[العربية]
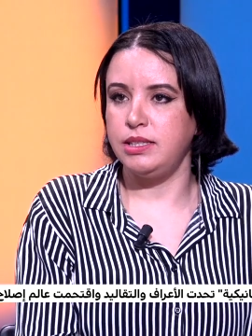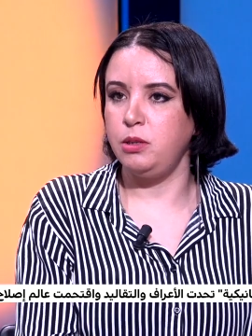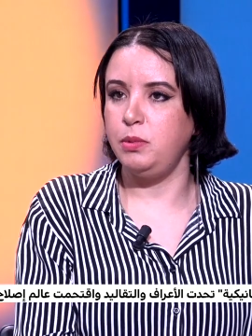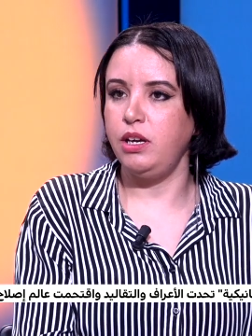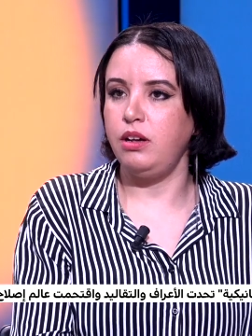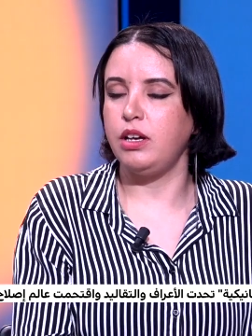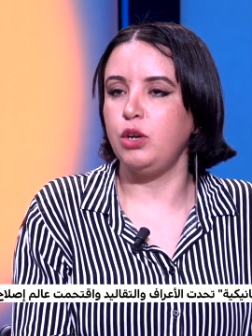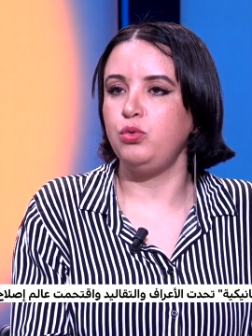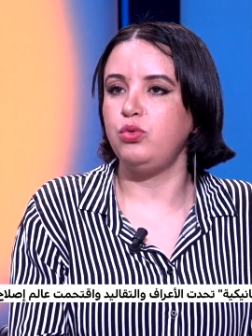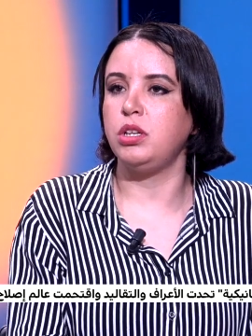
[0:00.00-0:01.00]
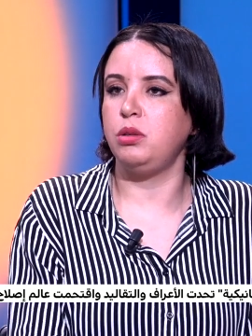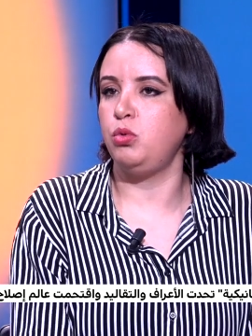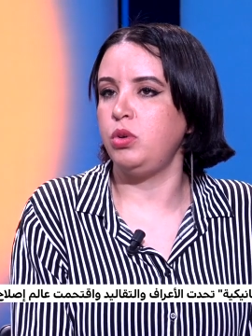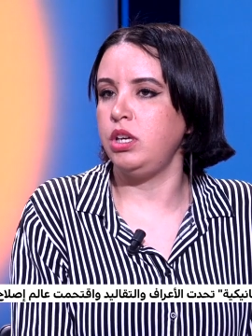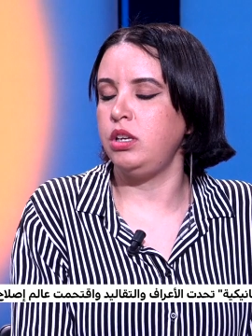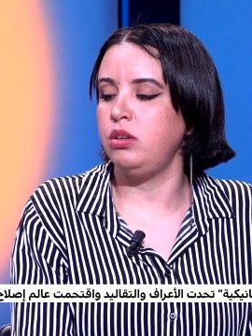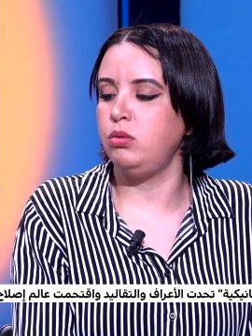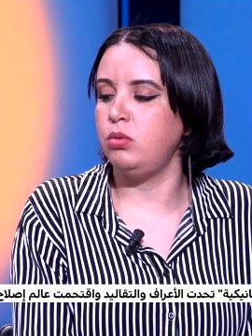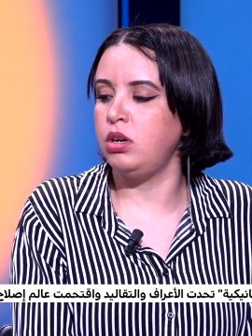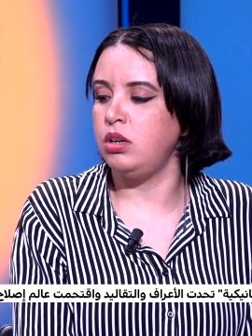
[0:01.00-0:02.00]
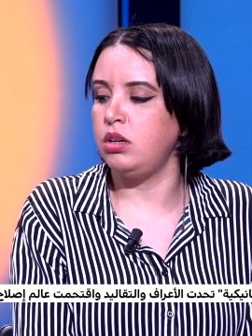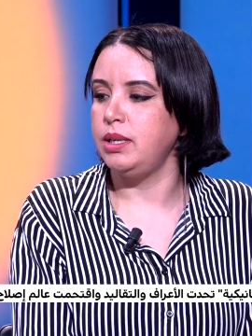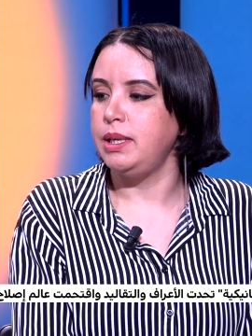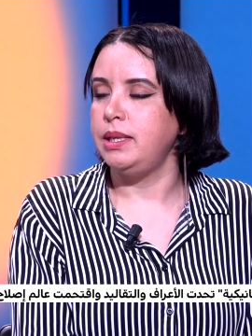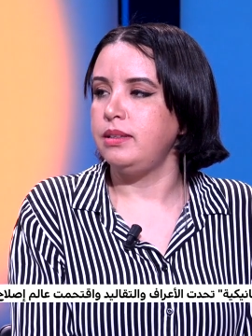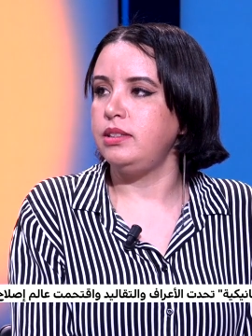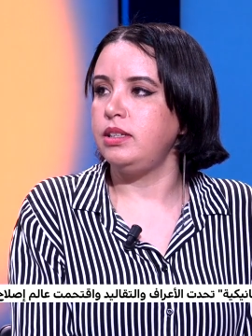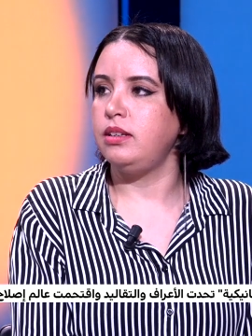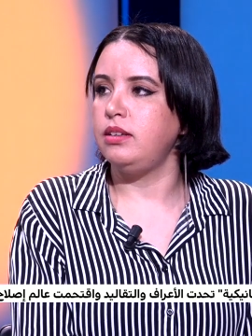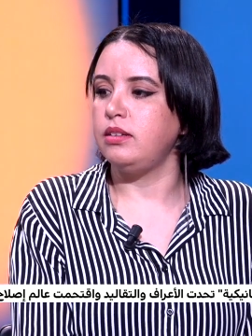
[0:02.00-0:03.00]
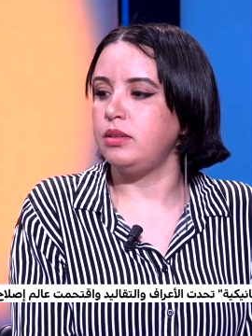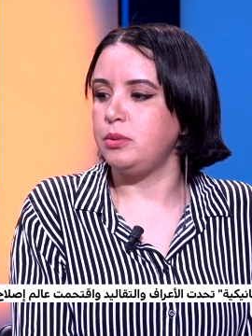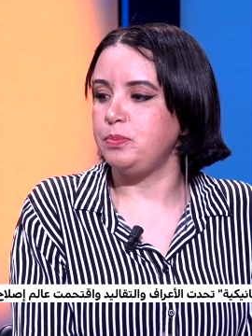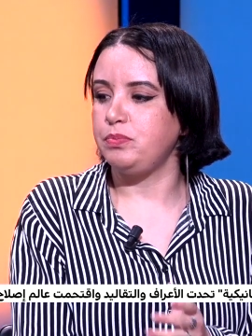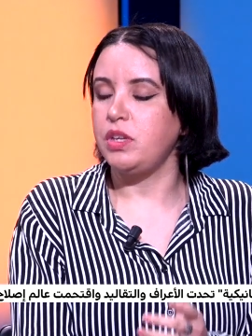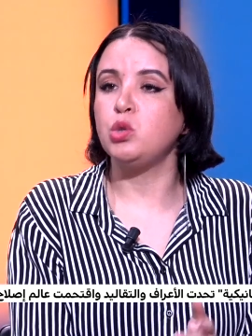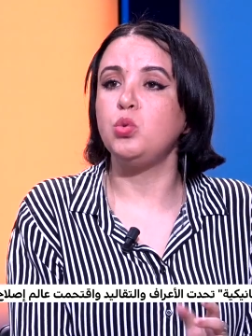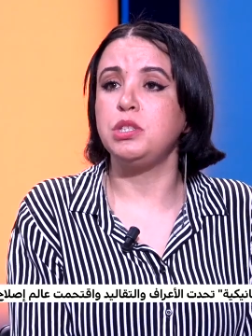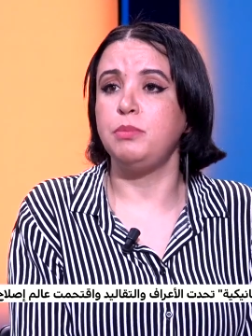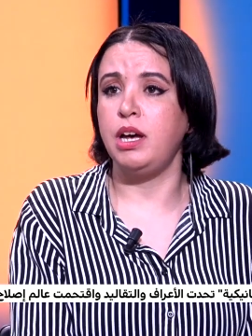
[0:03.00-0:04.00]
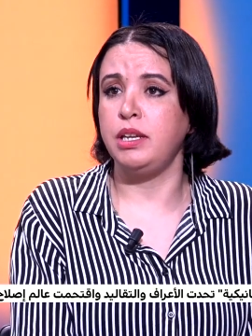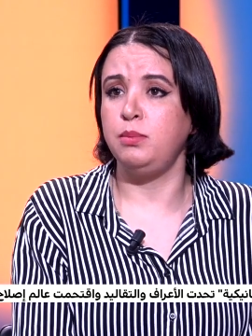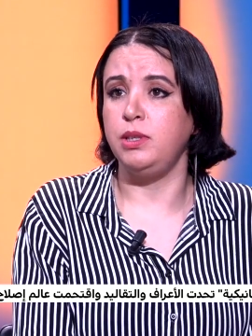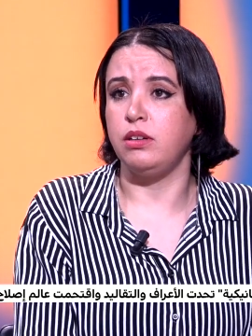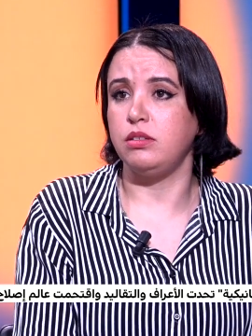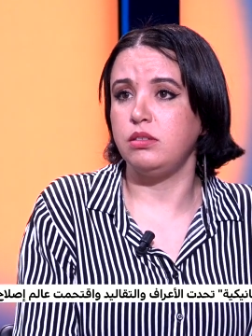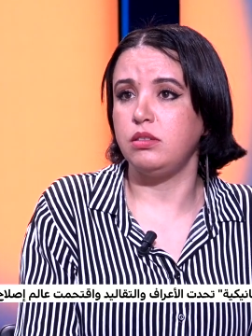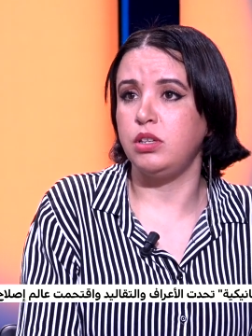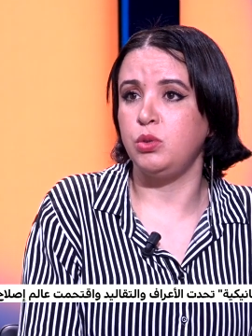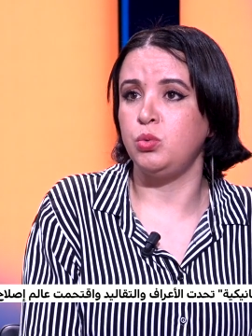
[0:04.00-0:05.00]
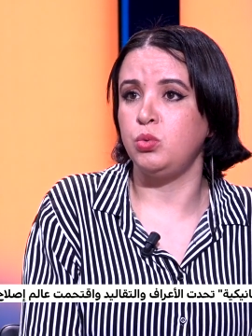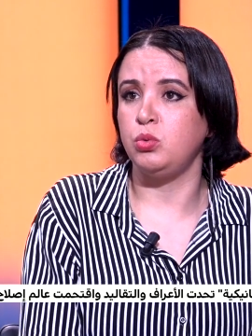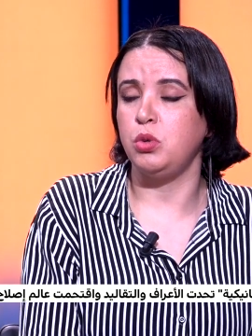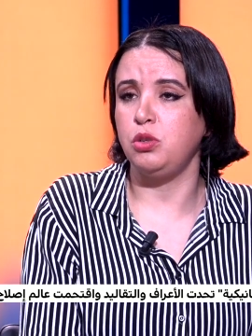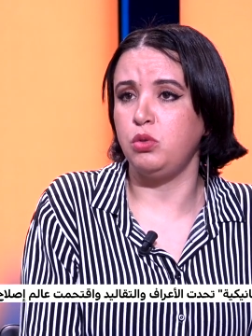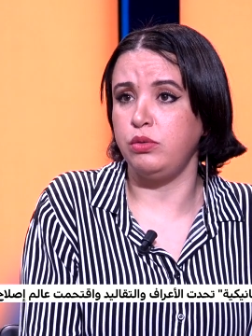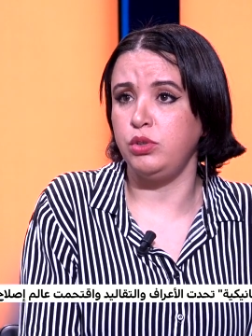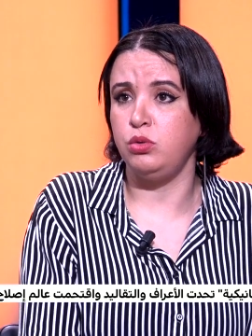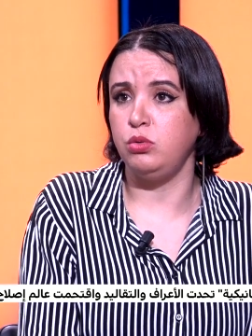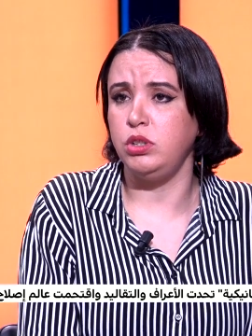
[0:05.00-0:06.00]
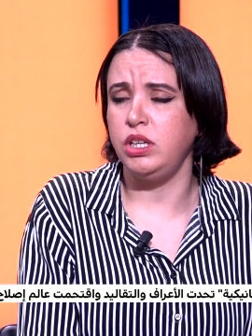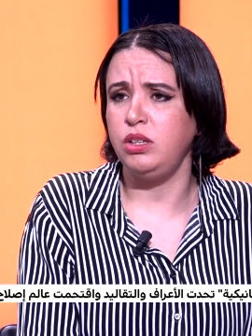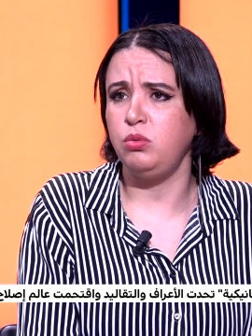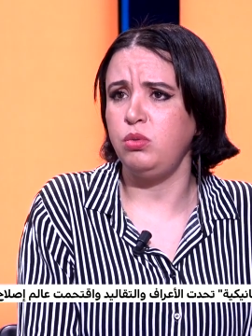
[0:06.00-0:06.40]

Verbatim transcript: السلبيه كانوا في واحد الموقع اللي هو ديال اصوات مغاربيه كانوا حطوا الفيديو ديالي